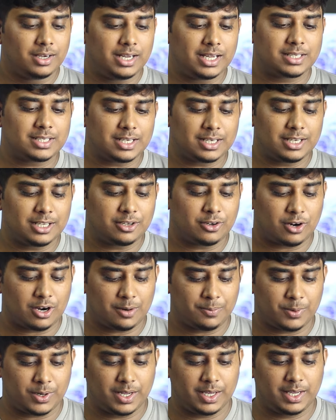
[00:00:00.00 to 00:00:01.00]
নেক্সটে ক্লিক
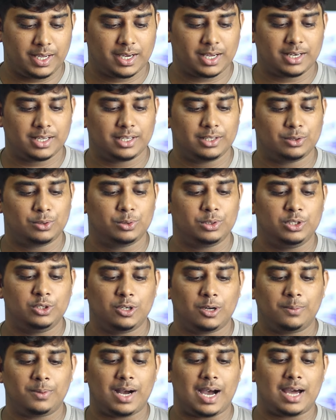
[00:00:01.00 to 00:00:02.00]
করার পরে এখানে কিন্তু
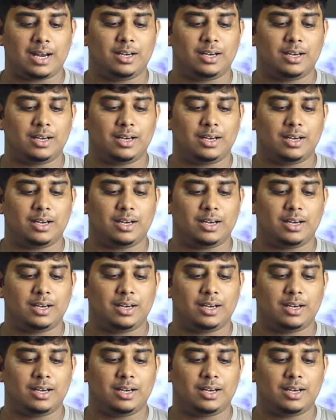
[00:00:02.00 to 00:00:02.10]
ইউ হ্যাভ